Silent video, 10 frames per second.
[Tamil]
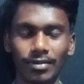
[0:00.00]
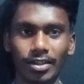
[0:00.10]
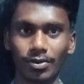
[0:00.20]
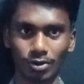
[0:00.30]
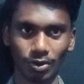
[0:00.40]

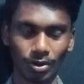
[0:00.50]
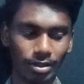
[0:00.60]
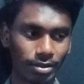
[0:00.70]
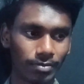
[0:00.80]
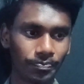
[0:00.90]
வாய் கொஞ்சம்
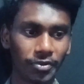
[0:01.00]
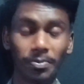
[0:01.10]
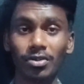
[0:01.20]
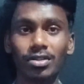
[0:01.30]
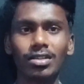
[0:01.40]
வளருது
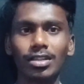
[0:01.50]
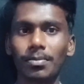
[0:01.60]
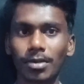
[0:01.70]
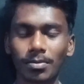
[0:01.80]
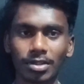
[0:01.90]
இப்போ வந்து
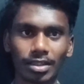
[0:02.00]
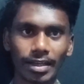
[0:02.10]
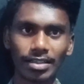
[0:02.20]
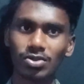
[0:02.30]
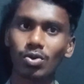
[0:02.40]
திரும்ப நம்ம
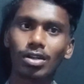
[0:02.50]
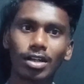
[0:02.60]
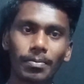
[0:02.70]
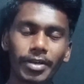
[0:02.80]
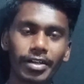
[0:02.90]
இந்த என்எஸ் டூ
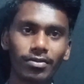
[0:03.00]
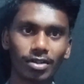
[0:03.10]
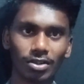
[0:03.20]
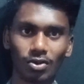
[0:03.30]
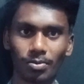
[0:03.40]
ஹண்ட்ரட்
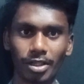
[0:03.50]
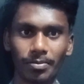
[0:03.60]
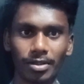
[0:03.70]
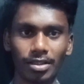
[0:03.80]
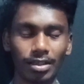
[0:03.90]
அப்டேட்டுக்கு வந்தோம்
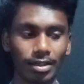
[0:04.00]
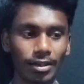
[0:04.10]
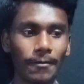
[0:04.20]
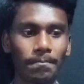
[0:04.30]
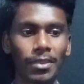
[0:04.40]
அப்படின்னு
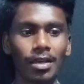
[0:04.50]
பார்த்தீங்கன்னா